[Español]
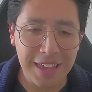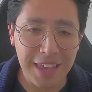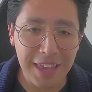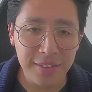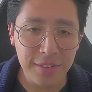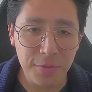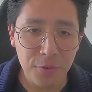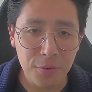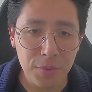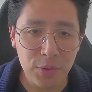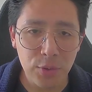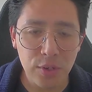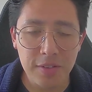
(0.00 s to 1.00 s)
Esta
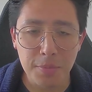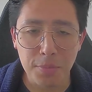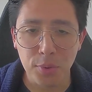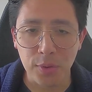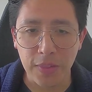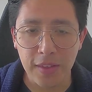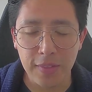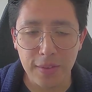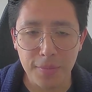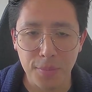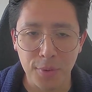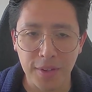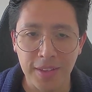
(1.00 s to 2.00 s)
información es importante
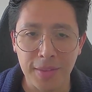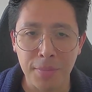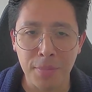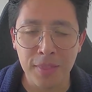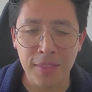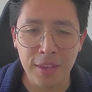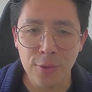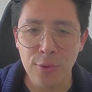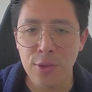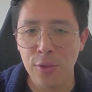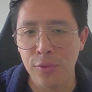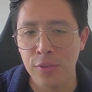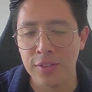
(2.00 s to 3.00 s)
porque dependiendo de
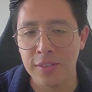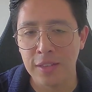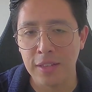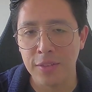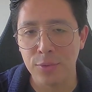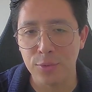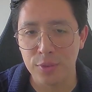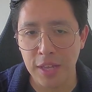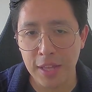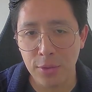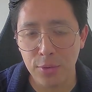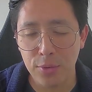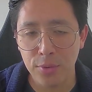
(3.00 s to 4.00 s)
dónde están tus
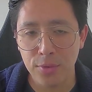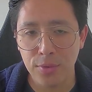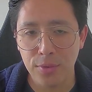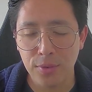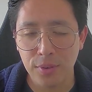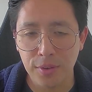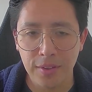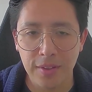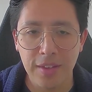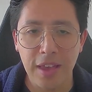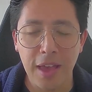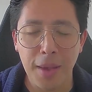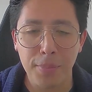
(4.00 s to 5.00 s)
datos,
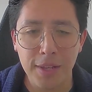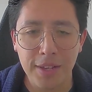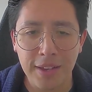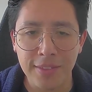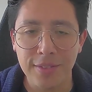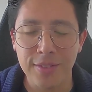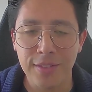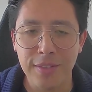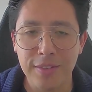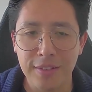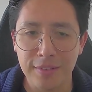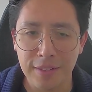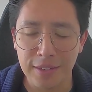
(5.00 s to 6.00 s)
aplican
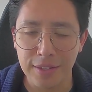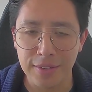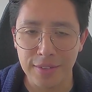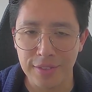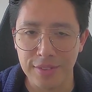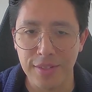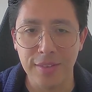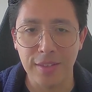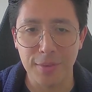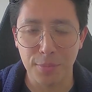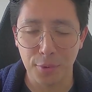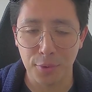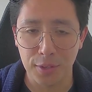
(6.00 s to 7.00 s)
distintas leyes, distintas
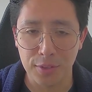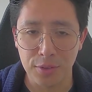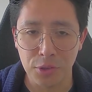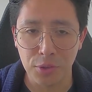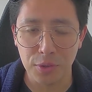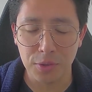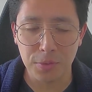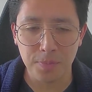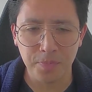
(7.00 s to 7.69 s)
protecciones.